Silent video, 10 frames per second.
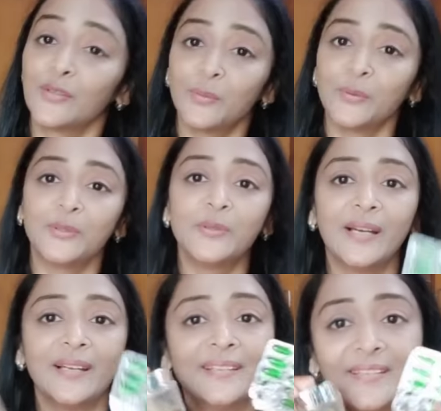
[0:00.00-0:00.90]
তো
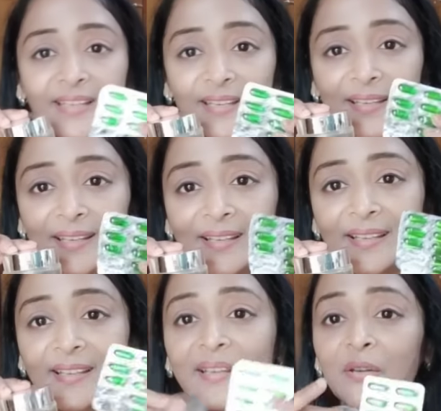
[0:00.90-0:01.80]
বন্ধুরা দেখে নিলে
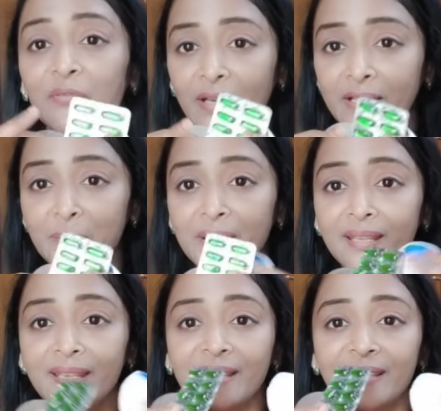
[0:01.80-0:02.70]
ভাইটামিন
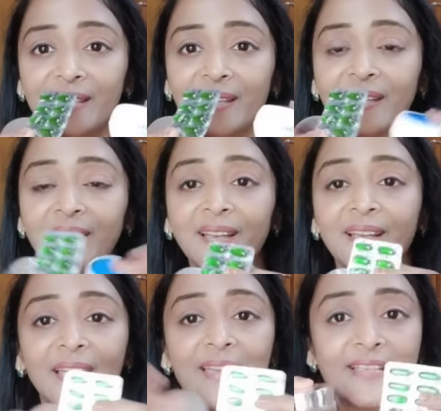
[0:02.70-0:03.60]
ই e দিয়ে
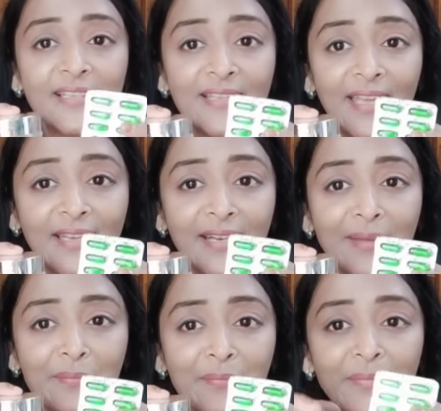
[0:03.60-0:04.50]
এই যে ডে
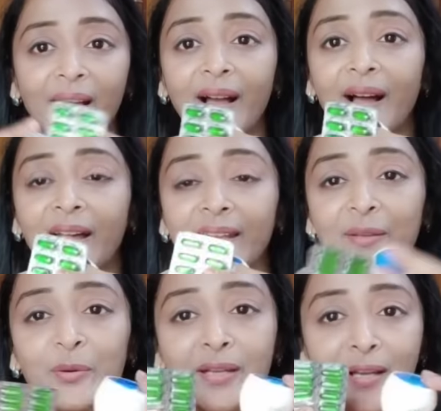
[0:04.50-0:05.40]
ক্রিম আর
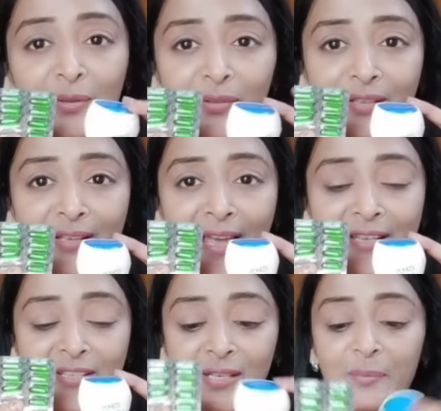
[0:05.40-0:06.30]
এই হয়ে গেল
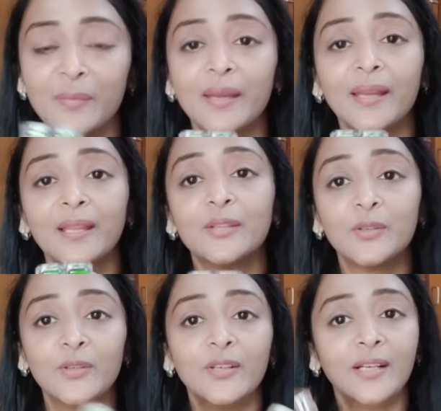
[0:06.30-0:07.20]
নাইট ক্রিম
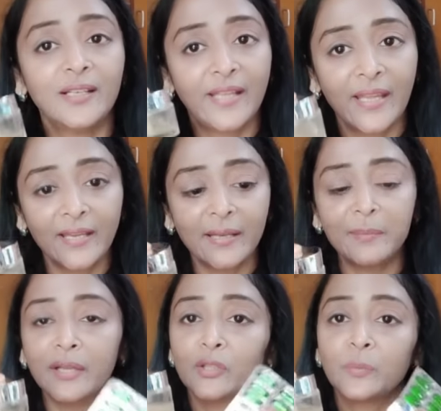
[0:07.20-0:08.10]
তো ডে
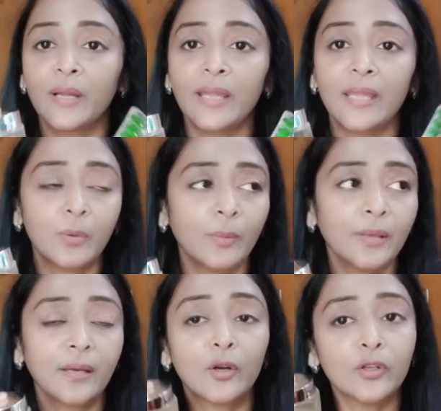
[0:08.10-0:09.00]
ক্রিমটা তোমরা এইভাবে
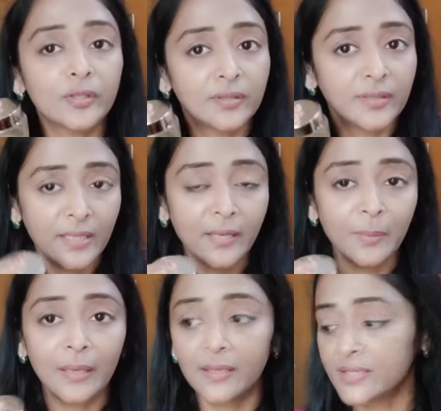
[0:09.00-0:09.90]
কারণ দিনের
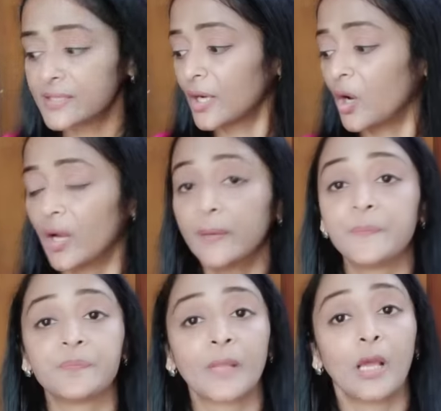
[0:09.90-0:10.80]
বেলা যেটা হয়
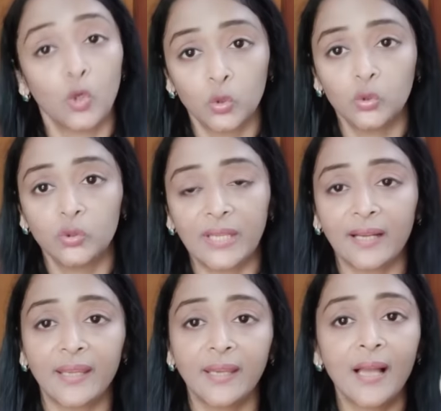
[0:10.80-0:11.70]
রোদ্দুর
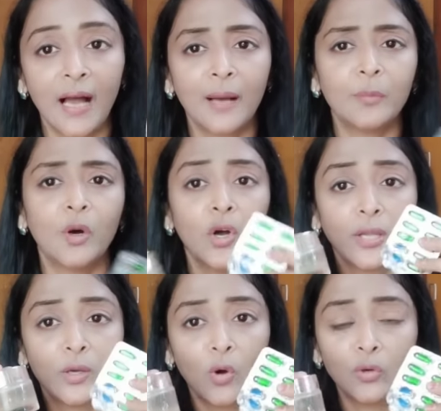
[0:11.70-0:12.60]
থাকে ঘাম
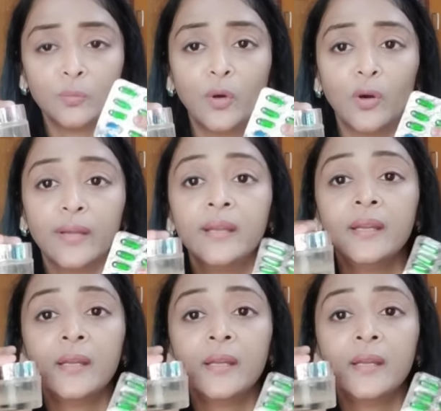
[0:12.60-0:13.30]
হয় গরম হয়